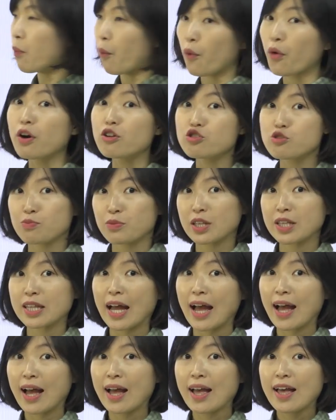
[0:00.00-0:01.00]

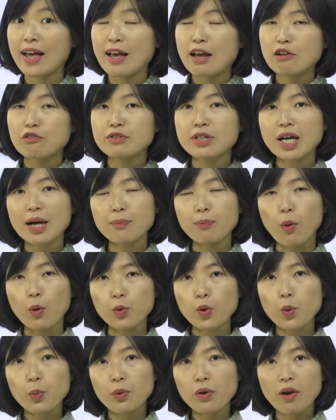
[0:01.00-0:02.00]
보여줍니다. 우리가
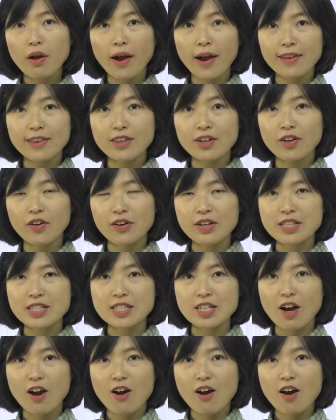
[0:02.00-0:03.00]
보도블럭 같은 거
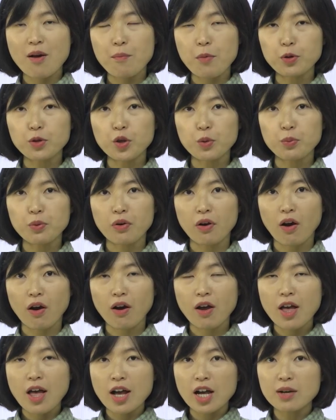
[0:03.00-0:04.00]
있죠. 보도블럭.
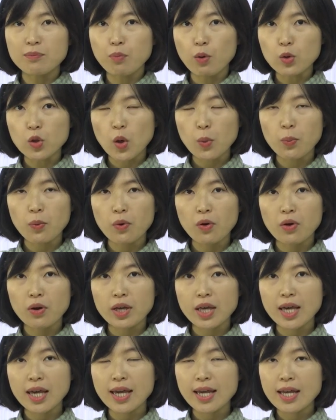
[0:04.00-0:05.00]
그럼
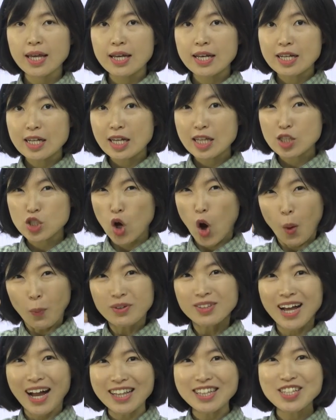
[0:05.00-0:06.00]
보도블럭이 이렇게
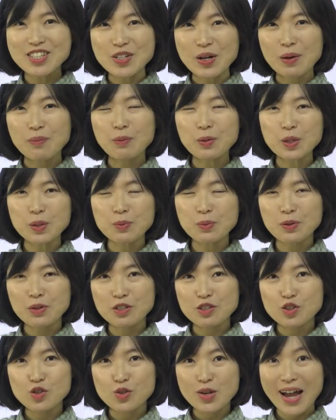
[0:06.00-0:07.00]
점은 아니죠.
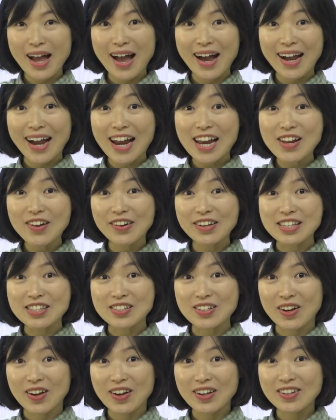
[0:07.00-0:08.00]
보도블럭이 쫙
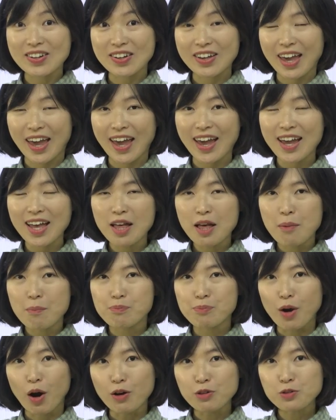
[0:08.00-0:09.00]
깔려있죠. 이렇게
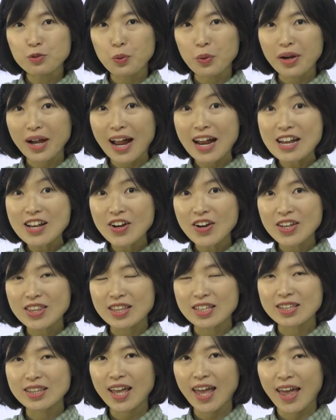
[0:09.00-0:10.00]
면으로
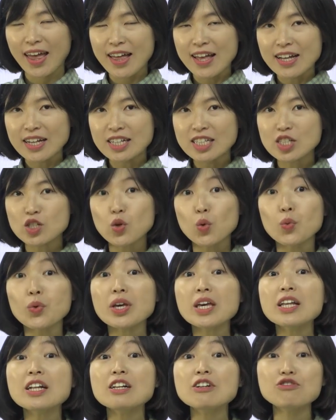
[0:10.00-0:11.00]
깔려있는데 그
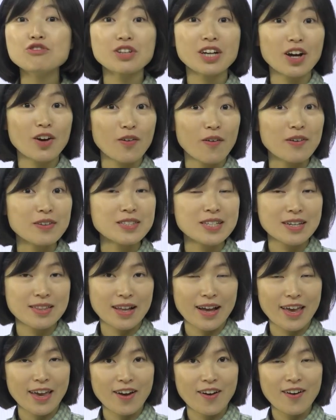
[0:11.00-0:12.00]
위를 우리가
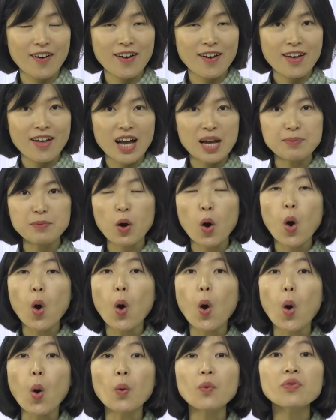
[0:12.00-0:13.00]
걷잖아요. 그러면
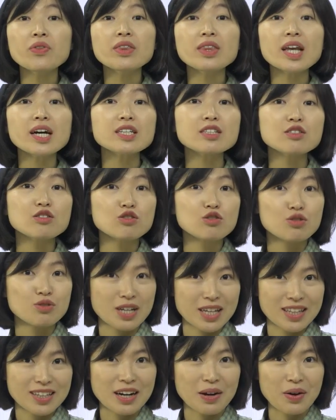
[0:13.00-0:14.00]
on the
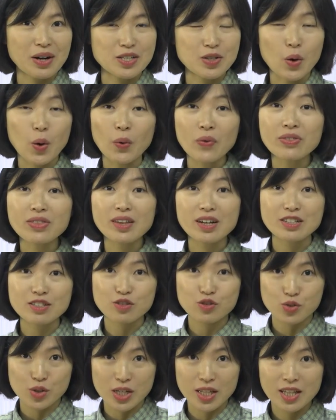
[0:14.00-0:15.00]
street이라고 하죠. on the
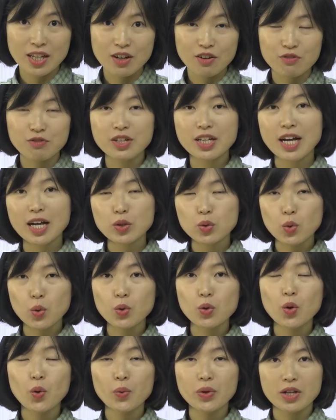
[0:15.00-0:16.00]
street. 우리가
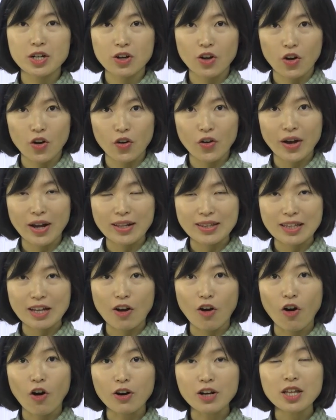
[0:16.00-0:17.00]
도로 위를 걸어갈 때,
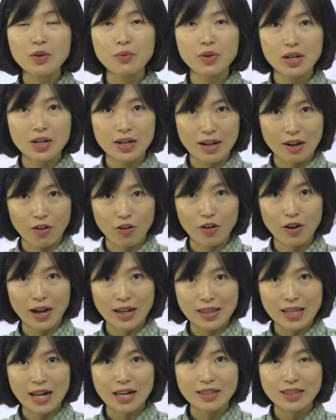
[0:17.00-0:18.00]
거리 위를
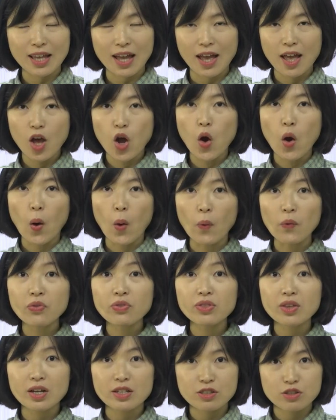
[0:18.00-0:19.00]
걸어가다 할 때
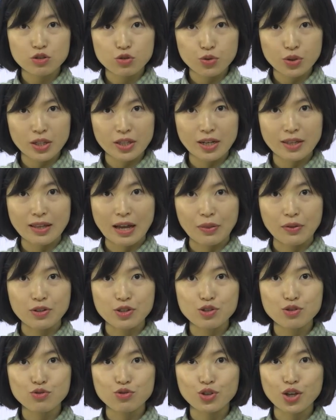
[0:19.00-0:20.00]
on the street이라는 단어
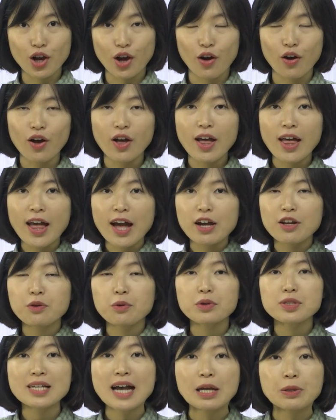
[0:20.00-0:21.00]
쓰고요.
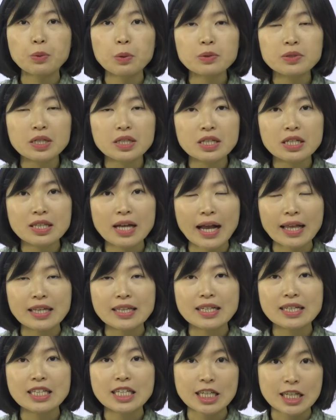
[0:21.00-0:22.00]
그리고 자동차들이
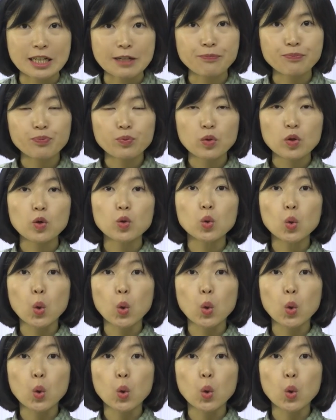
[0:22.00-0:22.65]
다니는 길, 그